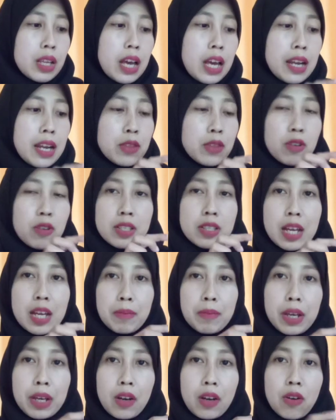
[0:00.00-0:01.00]
Ada
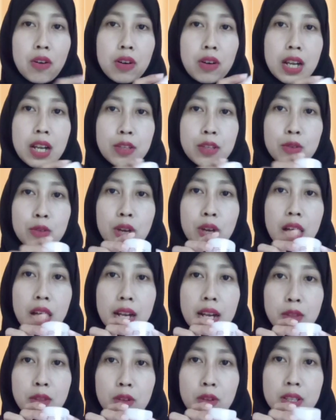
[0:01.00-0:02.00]
tulisan meko dan juga
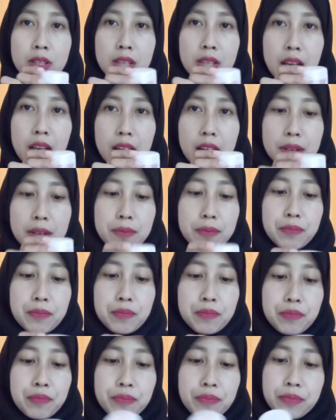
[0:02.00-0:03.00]
ada tulisan
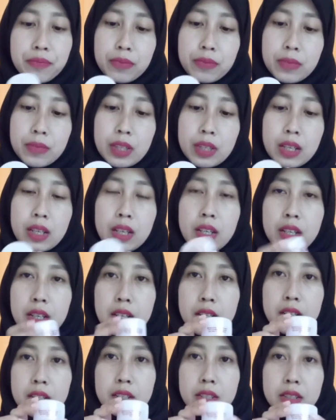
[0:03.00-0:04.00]

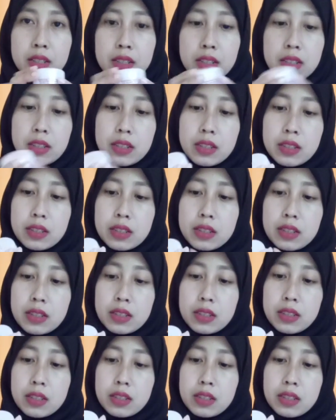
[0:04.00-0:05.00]

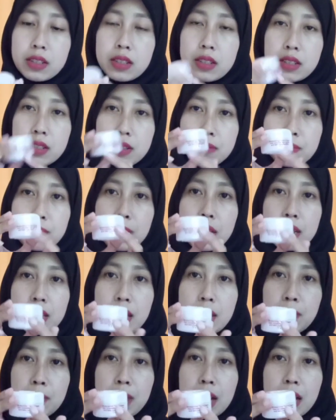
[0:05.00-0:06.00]
eh,
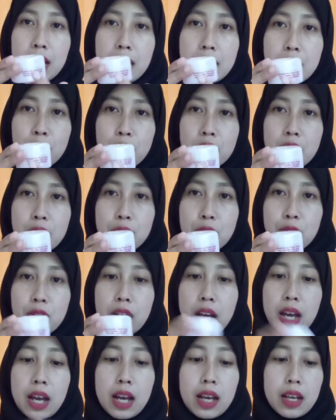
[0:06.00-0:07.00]
bagian belakangnya tulisan
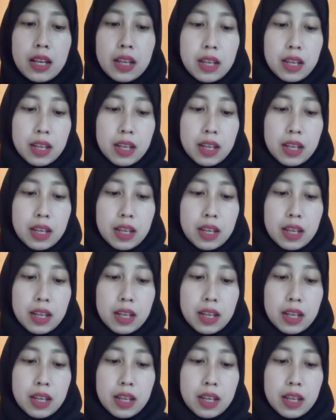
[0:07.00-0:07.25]
juga.